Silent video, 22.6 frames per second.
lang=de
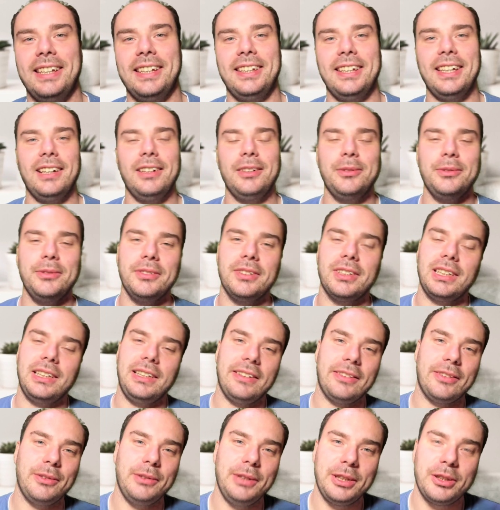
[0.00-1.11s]
Ja, hallo und recht
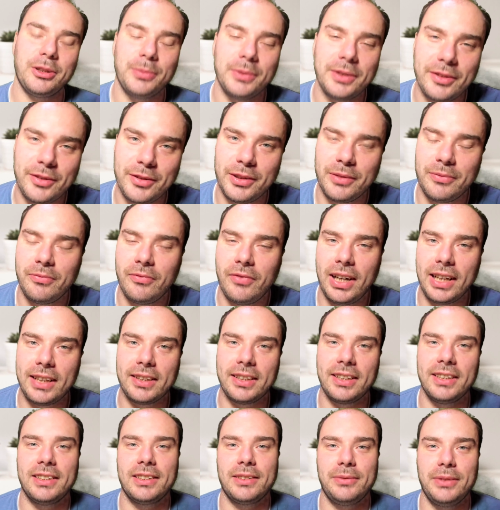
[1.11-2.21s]
herzlich willkommen zu einem
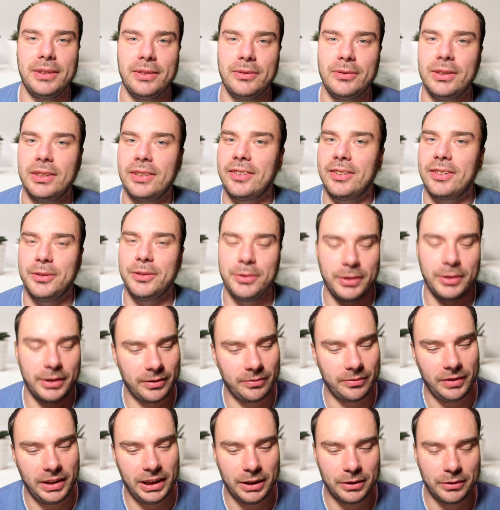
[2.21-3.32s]
weiteren
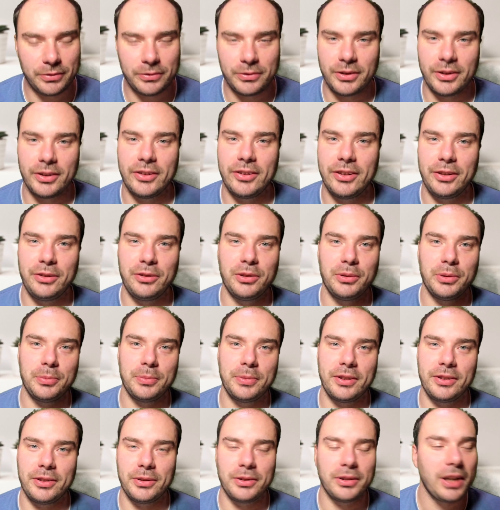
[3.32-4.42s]
Advent-Fenstertürchen-Video von Security
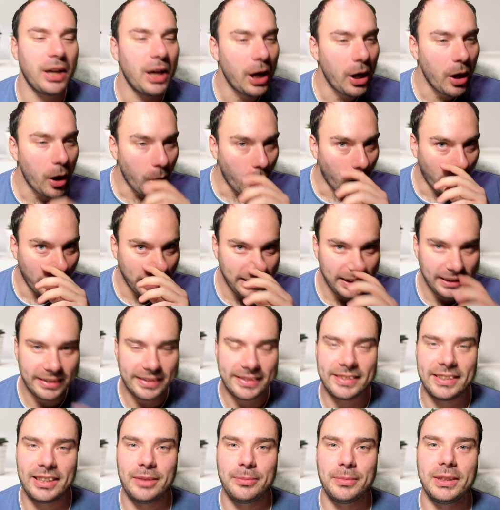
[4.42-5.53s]
Passion. Heutiges
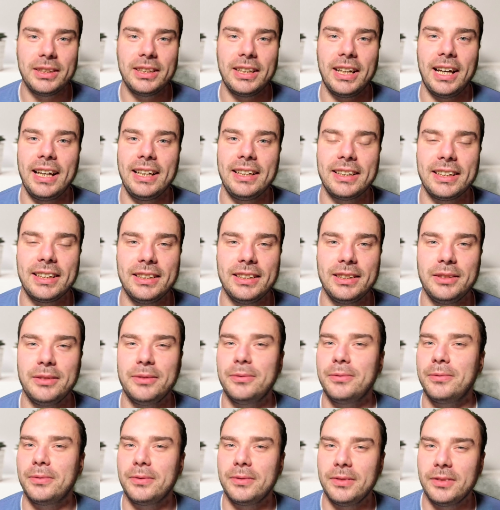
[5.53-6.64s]
Thema eigentlich relativ
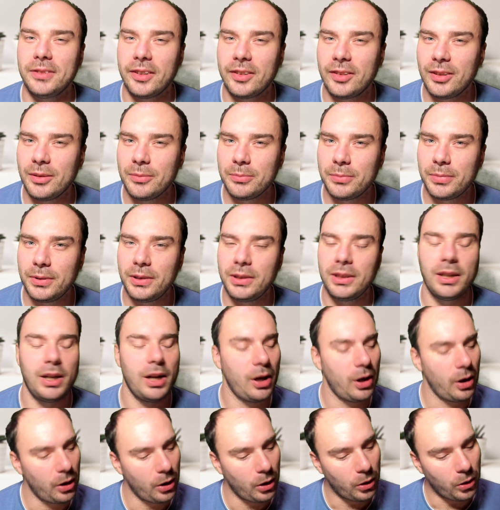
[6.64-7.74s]
simpel
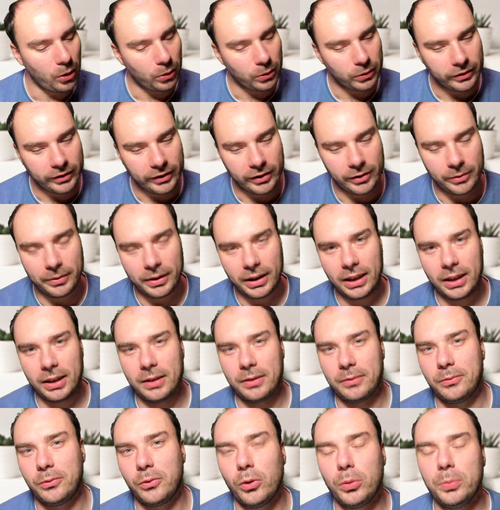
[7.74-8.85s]
und
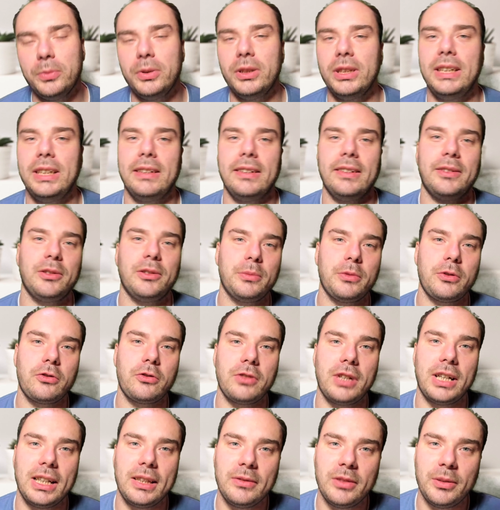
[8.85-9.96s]
zwar, womit soll man
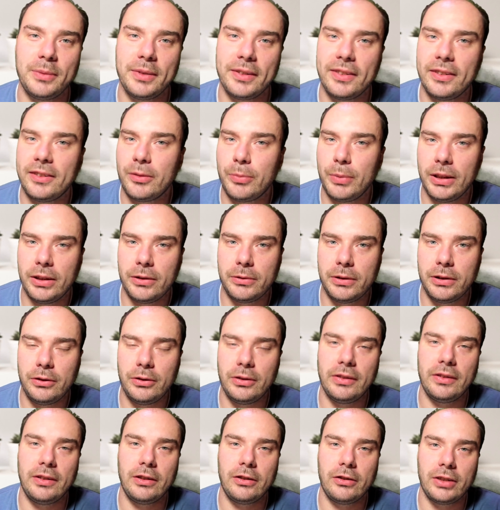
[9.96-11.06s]
starten, wenn man Sense Penetration
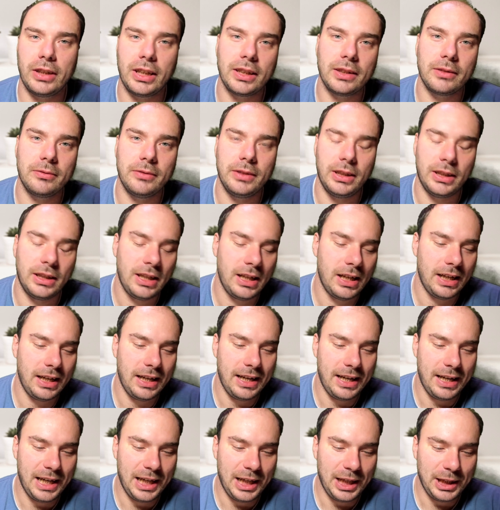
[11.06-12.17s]
Testing starten will?
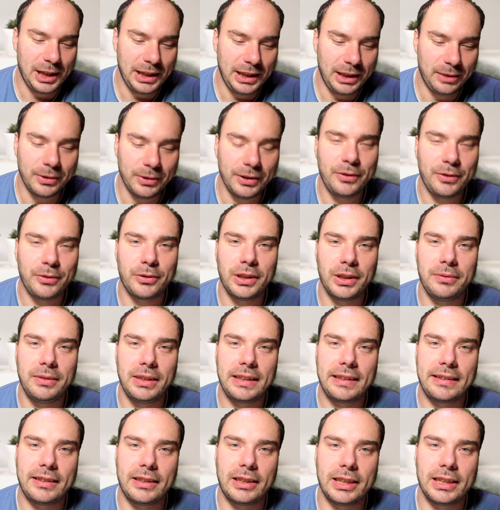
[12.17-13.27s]
Ich möchte es vorneweg
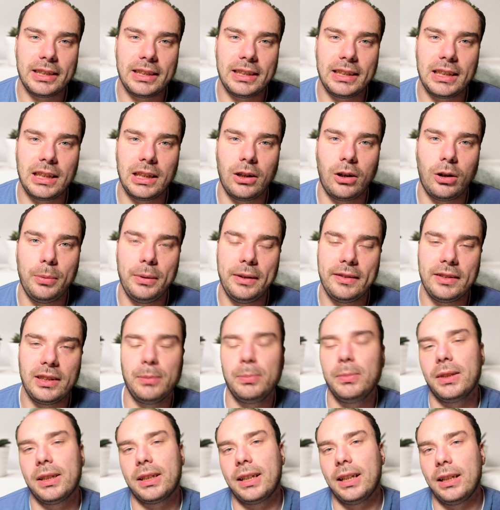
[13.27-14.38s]
sagen, ich glaube, es
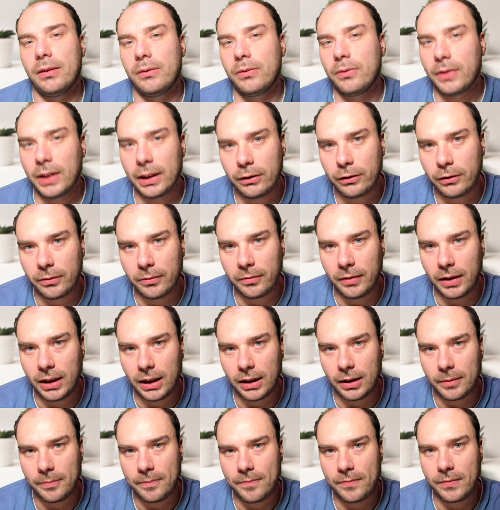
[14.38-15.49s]
gibt da keinen falschen Weg.